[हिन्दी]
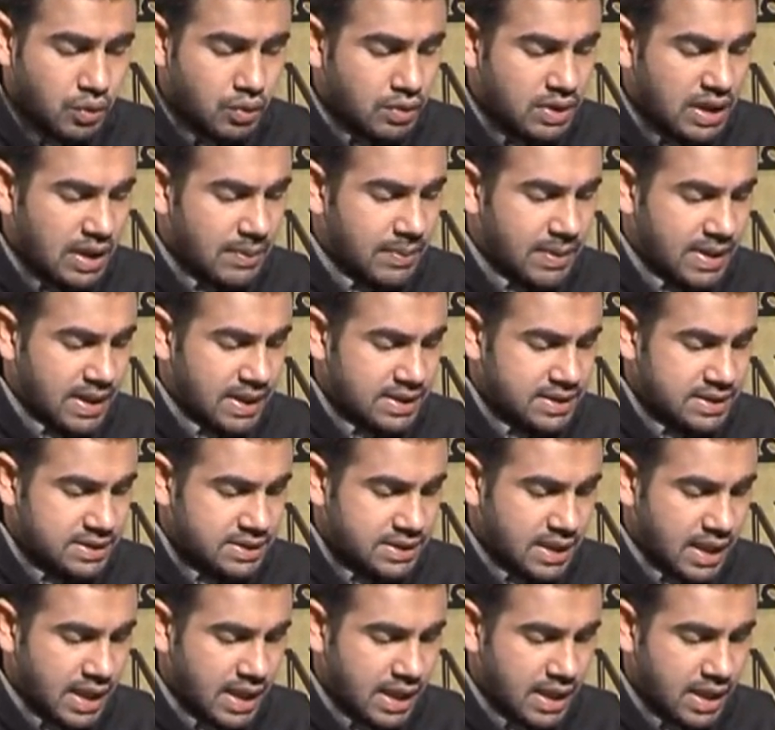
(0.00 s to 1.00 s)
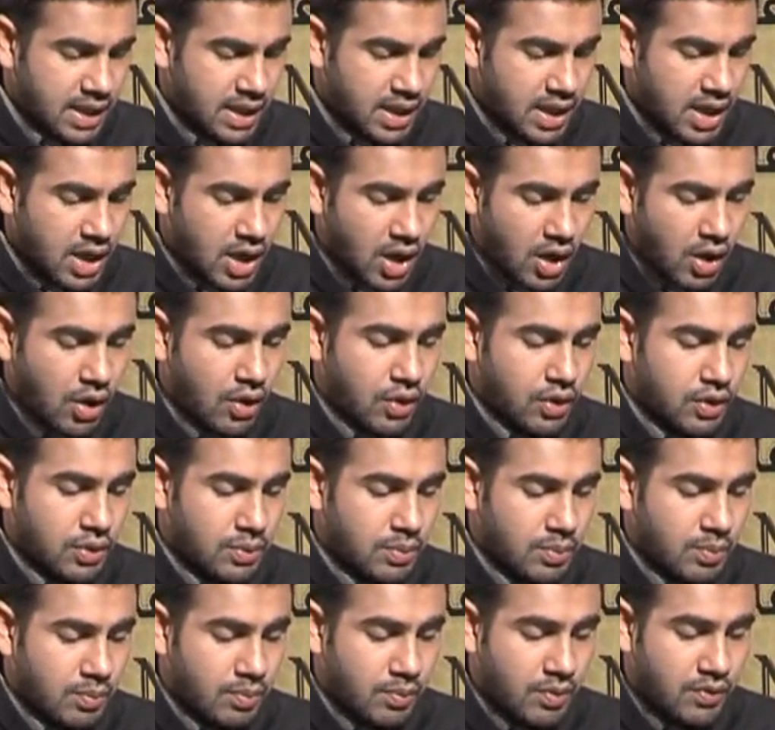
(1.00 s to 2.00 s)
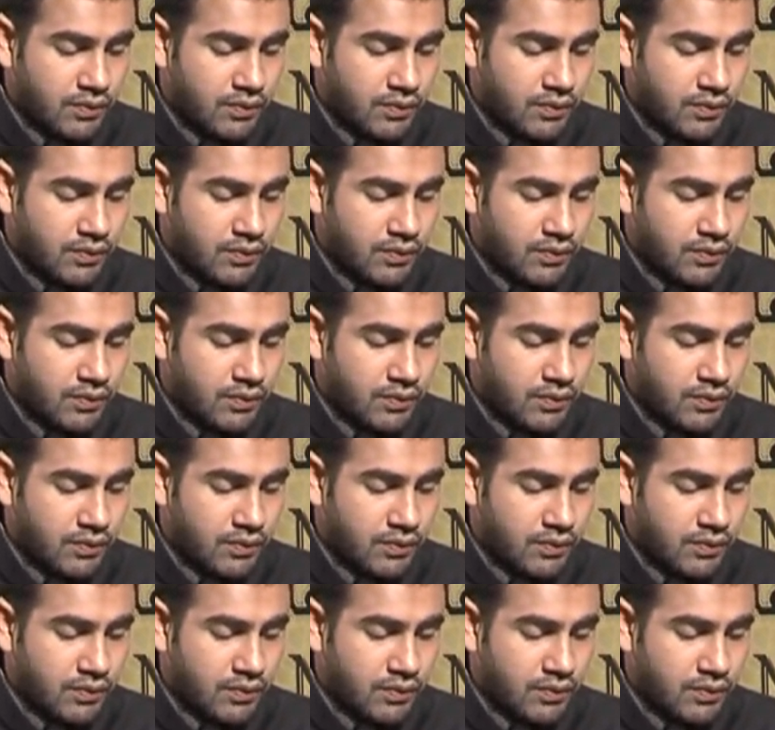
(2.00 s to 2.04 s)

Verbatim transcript: गंगा बना देता है और